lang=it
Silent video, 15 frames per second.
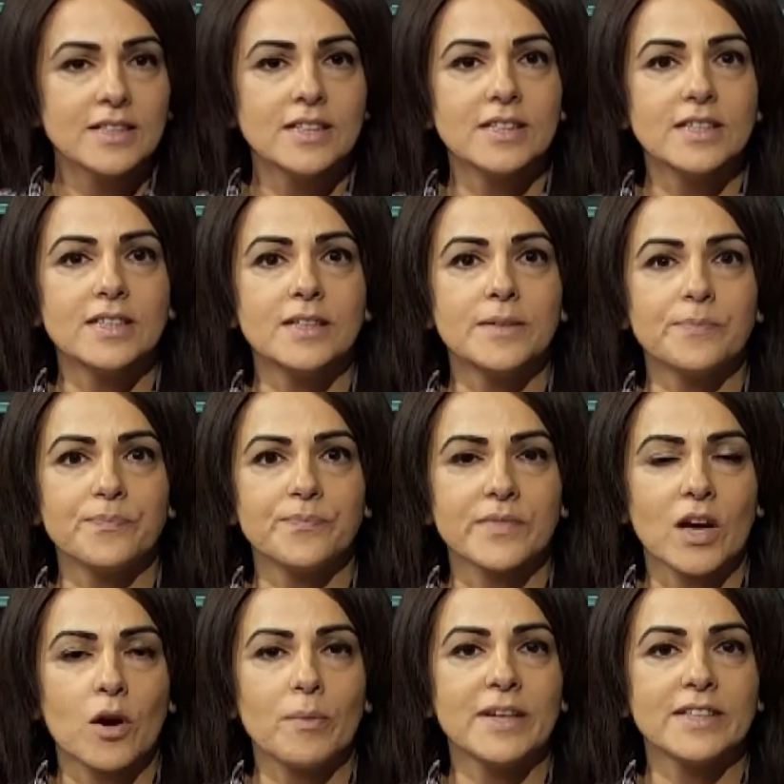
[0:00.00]
Ehm,
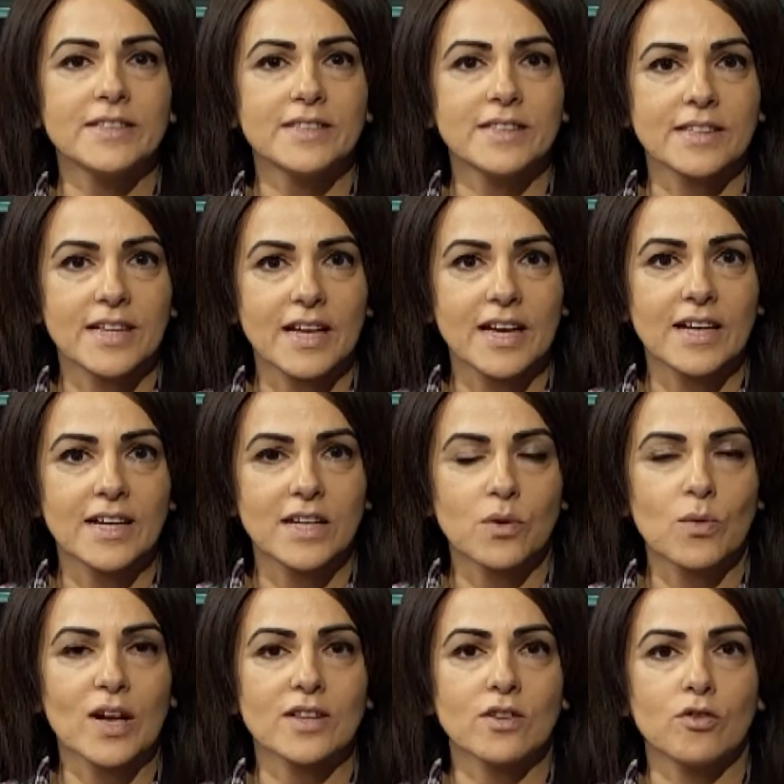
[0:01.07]
aumenti che
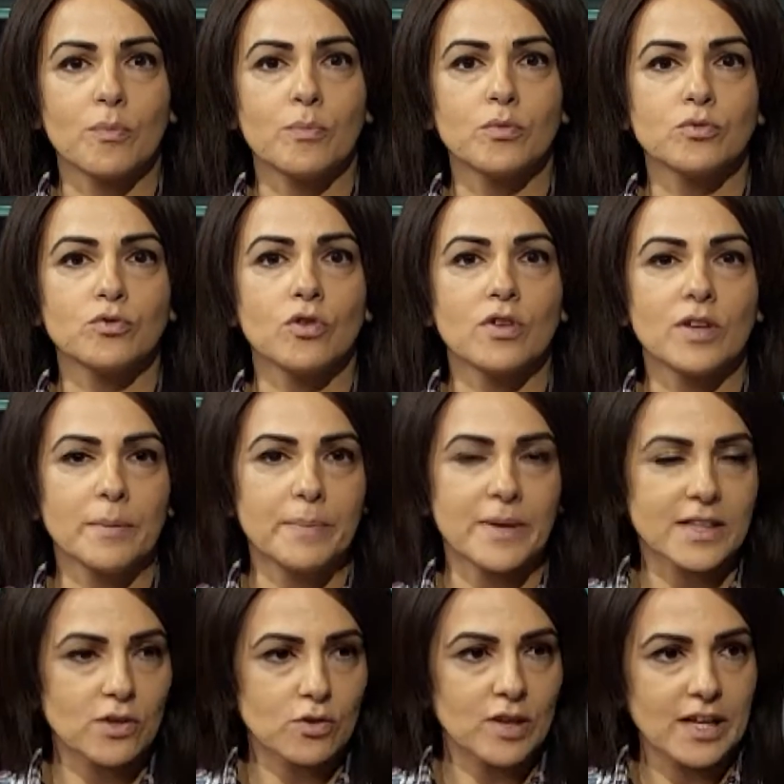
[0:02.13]
riguardano appunto, in
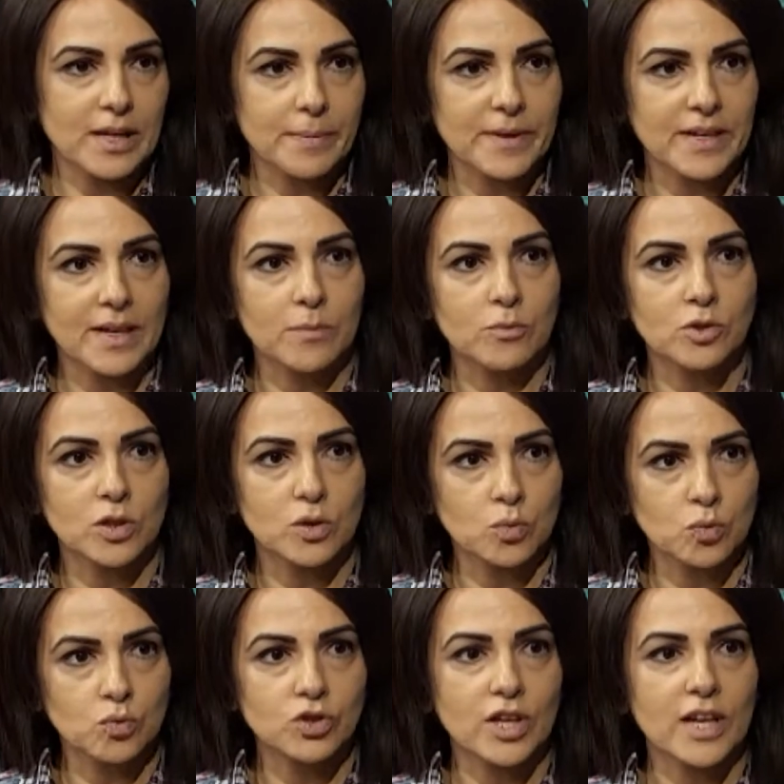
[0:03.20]
particolare parliamo di
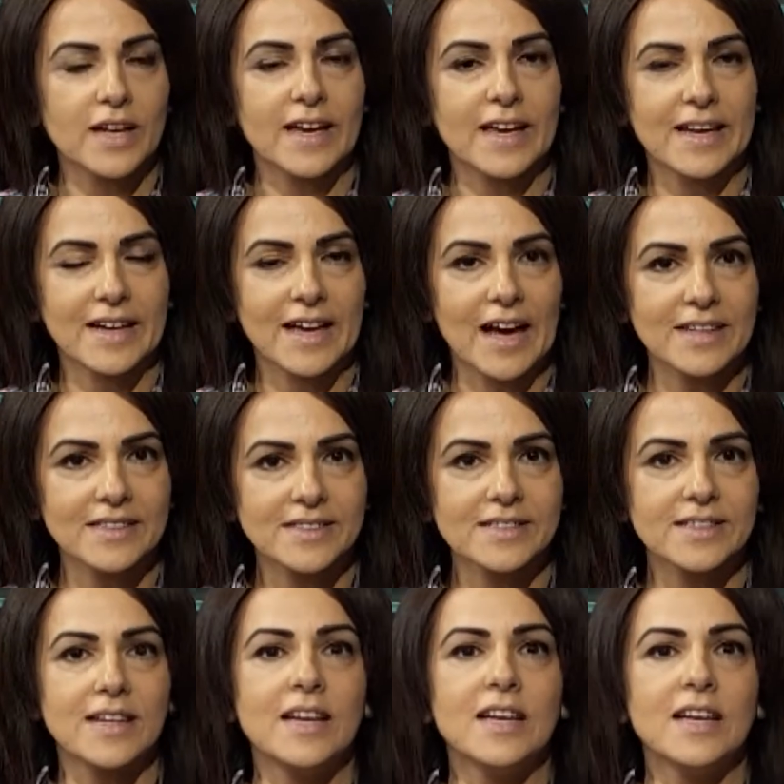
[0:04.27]
luce e gas,